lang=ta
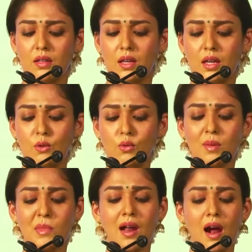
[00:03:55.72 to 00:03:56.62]
இன்னும்
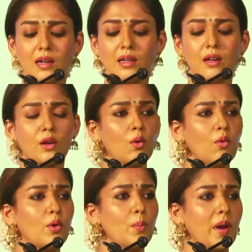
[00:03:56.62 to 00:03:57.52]
நம்ம நாட்டில் இருக்கிற
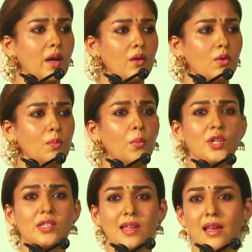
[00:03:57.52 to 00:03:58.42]
ஒவ்வொரு பெண்ணுக்கும்
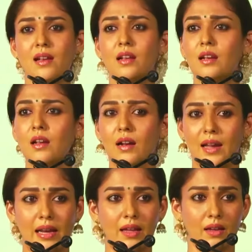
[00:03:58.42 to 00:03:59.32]
போய் சேரலன்னு
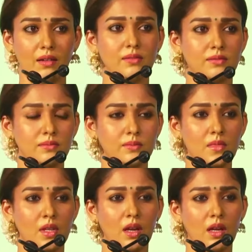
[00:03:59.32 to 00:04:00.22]
நான் நினைக்கிறேன்
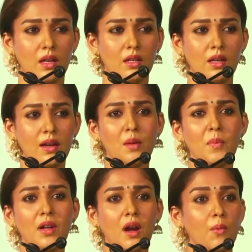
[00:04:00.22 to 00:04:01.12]
நிறைய
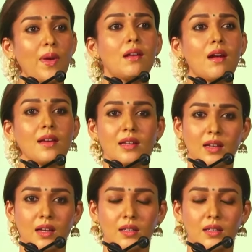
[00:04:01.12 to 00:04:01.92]
பேர் அவேராக இல்லை